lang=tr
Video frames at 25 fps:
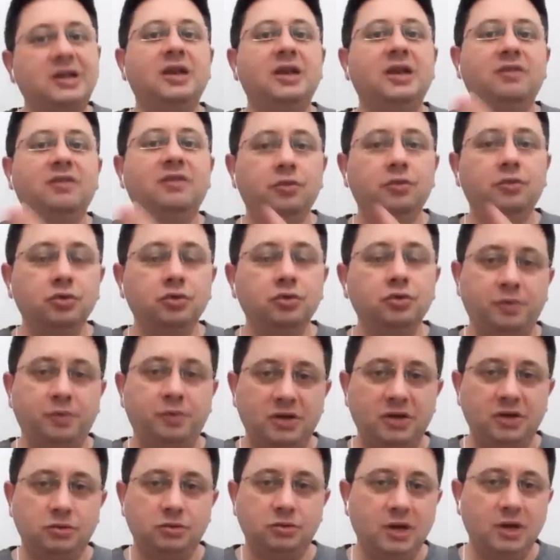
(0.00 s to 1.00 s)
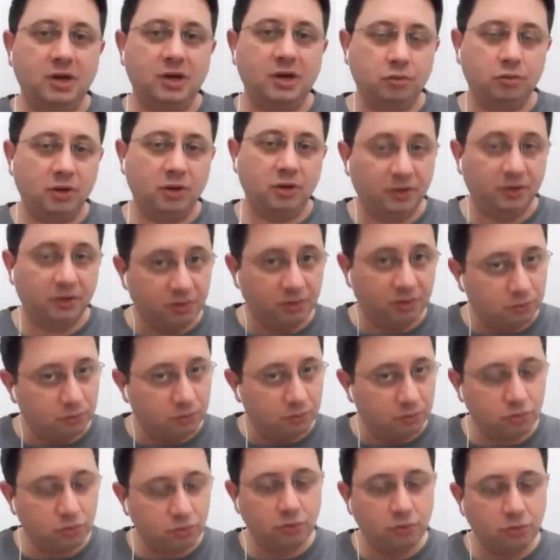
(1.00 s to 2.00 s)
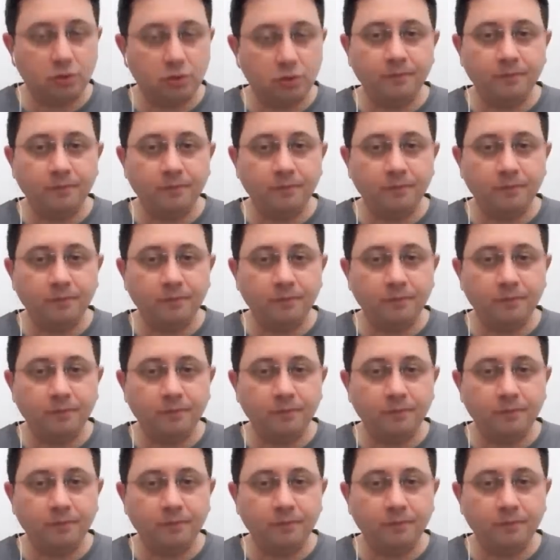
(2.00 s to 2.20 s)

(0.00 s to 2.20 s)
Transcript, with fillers: Rus personel kullandığını düşünüyorum